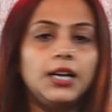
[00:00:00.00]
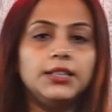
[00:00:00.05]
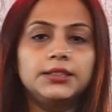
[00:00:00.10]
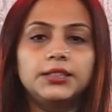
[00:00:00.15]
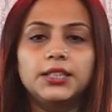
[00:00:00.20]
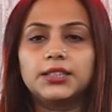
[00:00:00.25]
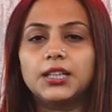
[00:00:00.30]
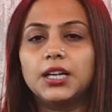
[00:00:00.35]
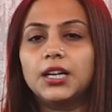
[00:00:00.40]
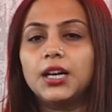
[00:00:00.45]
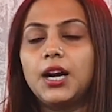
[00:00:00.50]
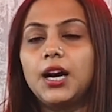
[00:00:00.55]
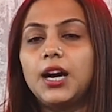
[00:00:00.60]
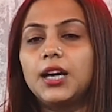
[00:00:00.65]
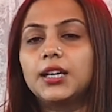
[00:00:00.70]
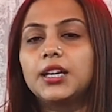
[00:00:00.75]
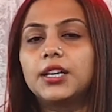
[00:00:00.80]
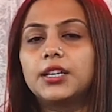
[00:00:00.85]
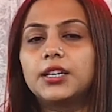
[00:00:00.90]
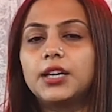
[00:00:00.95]
अंततः
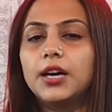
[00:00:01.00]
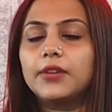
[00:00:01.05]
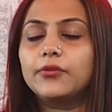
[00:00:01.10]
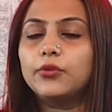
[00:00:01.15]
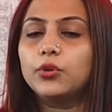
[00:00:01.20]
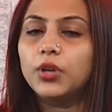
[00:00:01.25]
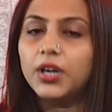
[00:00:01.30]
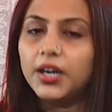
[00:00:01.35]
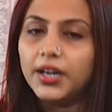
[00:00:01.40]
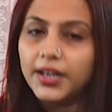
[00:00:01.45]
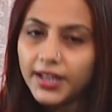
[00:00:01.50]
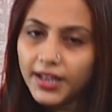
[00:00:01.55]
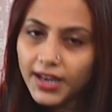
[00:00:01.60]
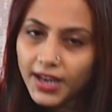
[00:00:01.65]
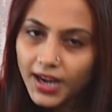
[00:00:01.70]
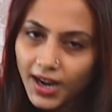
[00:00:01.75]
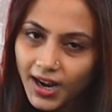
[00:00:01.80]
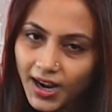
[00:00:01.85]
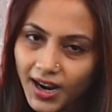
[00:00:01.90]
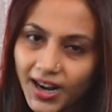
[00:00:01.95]
आखिरकार वो घड़ी
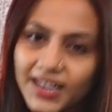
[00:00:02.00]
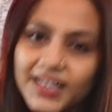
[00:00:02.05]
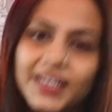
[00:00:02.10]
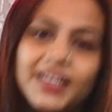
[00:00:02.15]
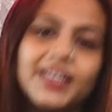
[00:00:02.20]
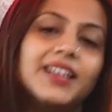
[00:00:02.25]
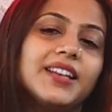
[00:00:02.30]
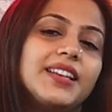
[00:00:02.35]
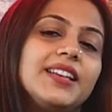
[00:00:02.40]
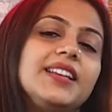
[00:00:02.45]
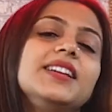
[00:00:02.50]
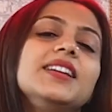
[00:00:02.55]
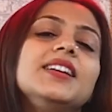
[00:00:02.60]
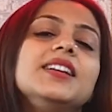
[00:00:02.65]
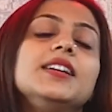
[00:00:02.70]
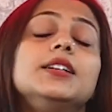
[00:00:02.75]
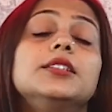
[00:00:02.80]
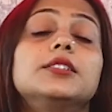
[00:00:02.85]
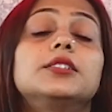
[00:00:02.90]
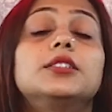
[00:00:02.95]
आ ही गई
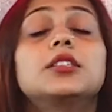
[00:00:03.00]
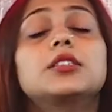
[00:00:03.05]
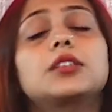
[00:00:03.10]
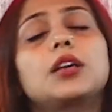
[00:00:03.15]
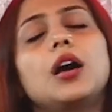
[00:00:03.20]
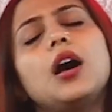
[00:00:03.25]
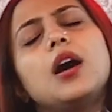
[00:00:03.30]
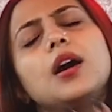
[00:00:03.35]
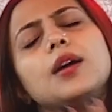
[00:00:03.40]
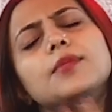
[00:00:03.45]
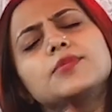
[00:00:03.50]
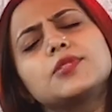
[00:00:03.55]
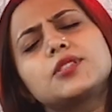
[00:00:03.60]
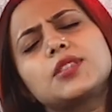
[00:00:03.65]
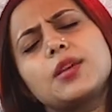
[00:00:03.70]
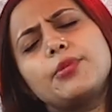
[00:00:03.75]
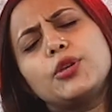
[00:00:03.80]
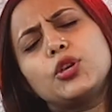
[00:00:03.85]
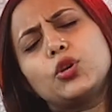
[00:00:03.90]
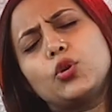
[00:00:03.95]
जिसका हम
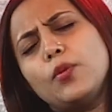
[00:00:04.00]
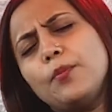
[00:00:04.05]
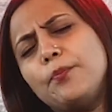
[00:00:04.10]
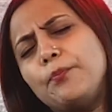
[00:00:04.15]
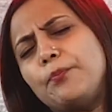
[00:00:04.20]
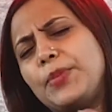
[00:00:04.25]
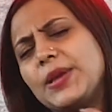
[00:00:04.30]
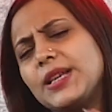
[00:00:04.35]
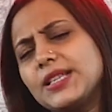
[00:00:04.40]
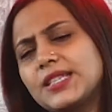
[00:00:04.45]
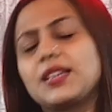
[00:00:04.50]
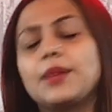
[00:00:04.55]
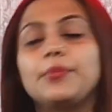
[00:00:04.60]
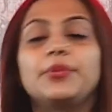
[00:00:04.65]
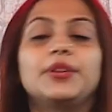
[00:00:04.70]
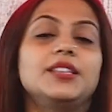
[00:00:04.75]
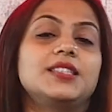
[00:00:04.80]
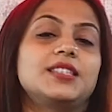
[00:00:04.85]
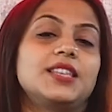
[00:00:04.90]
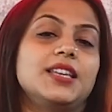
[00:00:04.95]
सभी को
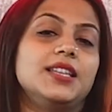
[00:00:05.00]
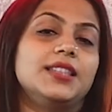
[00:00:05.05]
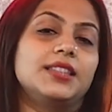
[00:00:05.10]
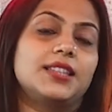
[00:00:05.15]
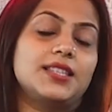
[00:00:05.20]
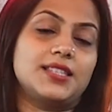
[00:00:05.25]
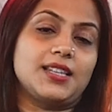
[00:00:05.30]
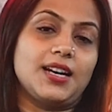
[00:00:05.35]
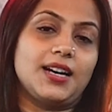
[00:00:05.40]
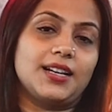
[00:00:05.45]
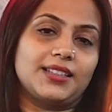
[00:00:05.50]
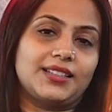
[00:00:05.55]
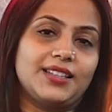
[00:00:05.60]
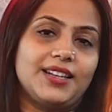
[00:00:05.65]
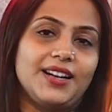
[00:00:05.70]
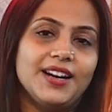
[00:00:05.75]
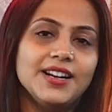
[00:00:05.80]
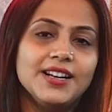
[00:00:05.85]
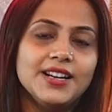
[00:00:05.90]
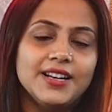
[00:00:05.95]
बेसब्री से इंतजार
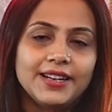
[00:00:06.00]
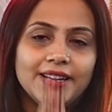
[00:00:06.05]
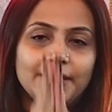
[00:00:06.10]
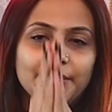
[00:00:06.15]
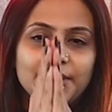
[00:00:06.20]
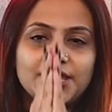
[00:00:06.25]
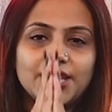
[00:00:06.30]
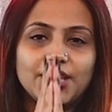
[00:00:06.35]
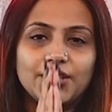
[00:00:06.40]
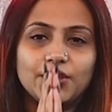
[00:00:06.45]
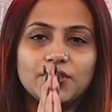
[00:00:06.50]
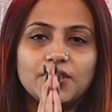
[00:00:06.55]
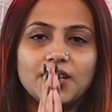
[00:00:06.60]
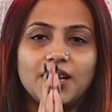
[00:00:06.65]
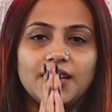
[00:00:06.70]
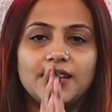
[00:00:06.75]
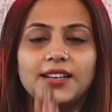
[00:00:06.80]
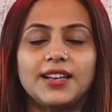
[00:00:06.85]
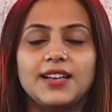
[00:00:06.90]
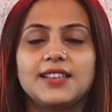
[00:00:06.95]
था नमस्ते
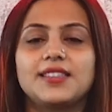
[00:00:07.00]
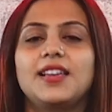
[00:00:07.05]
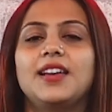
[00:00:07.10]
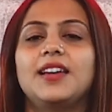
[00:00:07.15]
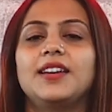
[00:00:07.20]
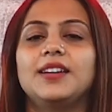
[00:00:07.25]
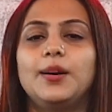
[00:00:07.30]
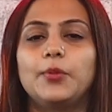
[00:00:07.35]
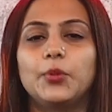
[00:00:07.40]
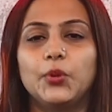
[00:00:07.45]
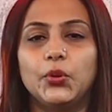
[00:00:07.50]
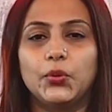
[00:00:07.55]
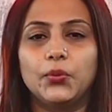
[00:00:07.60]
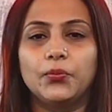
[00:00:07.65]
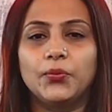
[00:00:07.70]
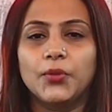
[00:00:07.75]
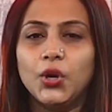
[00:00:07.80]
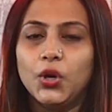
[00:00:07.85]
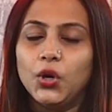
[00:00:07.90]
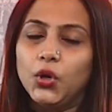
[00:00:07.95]
हिंदुस्तान कैसे हैं आप
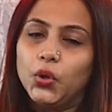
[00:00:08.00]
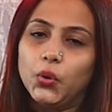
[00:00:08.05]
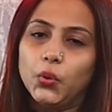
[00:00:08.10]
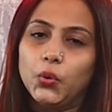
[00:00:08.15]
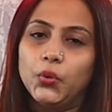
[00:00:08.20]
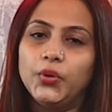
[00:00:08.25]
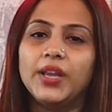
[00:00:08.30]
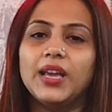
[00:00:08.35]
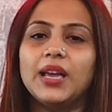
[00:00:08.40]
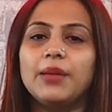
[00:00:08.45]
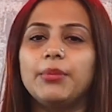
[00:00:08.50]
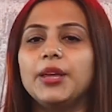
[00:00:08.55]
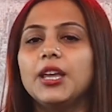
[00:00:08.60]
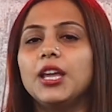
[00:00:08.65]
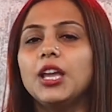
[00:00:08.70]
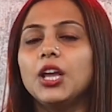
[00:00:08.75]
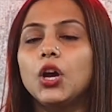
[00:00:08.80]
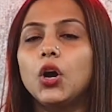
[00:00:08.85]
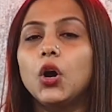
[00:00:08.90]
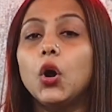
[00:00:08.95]
लोग उन्हें
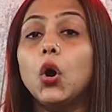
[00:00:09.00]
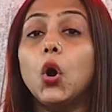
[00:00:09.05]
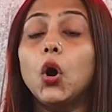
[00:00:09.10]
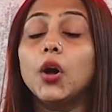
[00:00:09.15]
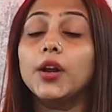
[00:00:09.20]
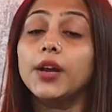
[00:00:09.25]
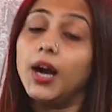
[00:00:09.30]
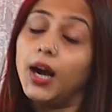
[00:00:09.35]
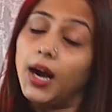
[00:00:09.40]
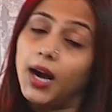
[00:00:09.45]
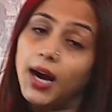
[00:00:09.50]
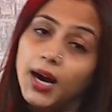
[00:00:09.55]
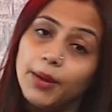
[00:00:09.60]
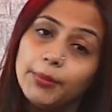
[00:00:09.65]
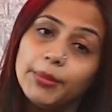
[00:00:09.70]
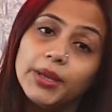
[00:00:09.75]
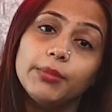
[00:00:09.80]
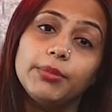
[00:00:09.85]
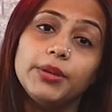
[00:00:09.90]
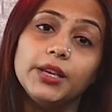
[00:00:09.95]
भी और
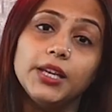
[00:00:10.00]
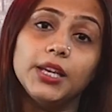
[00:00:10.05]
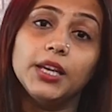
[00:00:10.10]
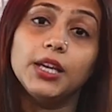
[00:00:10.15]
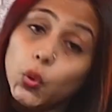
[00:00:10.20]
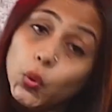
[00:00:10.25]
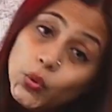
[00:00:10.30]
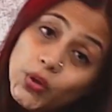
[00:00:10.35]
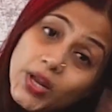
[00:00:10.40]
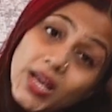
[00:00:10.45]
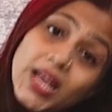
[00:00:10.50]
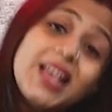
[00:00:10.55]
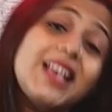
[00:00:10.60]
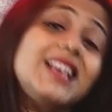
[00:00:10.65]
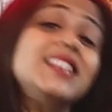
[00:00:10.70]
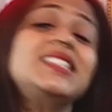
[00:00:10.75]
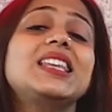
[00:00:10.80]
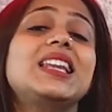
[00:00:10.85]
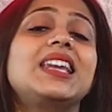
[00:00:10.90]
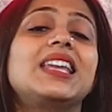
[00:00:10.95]
हमें भी उन्हें
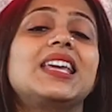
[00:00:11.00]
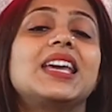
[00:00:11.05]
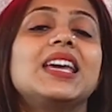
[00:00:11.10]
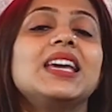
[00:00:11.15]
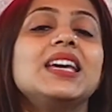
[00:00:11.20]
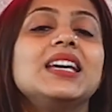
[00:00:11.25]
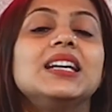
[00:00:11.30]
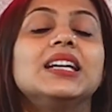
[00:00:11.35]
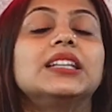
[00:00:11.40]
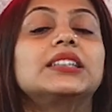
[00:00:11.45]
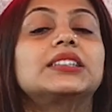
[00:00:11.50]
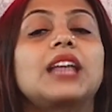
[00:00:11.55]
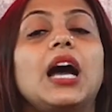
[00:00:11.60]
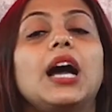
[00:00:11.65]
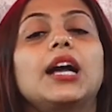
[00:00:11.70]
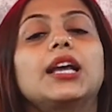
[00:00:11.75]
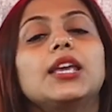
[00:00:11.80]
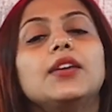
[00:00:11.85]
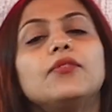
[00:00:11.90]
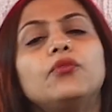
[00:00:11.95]
इसलिए
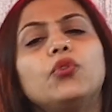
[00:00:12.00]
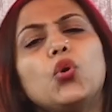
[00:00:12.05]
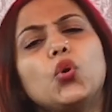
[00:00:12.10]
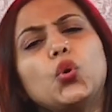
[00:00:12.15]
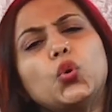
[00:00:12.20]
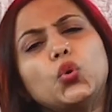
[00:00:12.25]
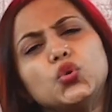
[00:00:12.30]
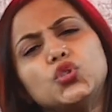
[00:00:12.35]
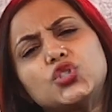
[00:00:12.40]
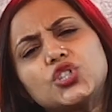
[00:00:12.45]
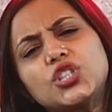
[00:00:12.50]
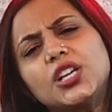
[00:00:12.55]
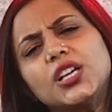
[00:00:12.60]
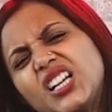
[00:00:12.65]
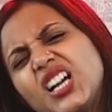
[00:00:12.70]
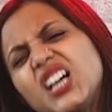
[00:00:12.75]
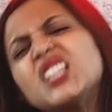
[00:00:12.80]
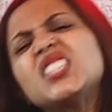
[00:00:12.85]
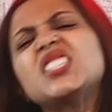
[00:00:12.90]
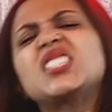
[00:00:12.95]
ताकि वो कुछ
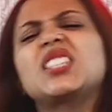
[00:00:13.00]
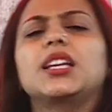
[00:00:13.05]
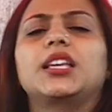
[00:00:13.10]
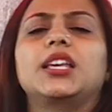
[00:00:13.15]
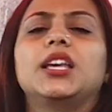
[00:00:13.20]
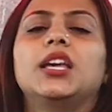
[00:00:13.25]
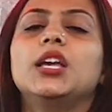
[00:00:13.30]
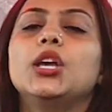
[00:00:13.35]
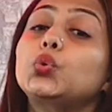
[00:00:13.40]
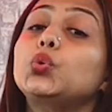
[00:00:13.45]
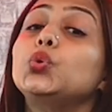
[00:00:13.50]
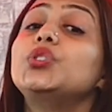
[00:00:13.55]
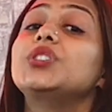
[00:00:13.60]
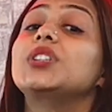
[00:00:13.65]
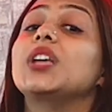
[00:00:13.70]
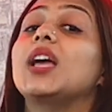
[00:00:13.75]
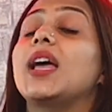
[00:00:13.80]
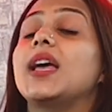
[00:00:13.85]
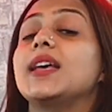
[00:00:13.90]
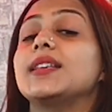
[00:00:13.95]
कर सके
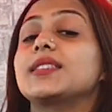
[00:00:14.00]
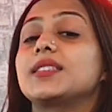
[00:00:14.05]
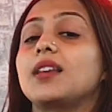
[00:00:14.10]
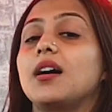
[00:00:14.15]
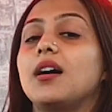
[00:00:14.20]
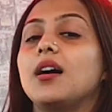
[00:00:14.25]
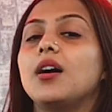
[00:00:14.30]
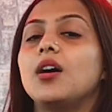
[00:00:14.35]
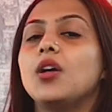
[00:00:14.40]
कुछ ऐसा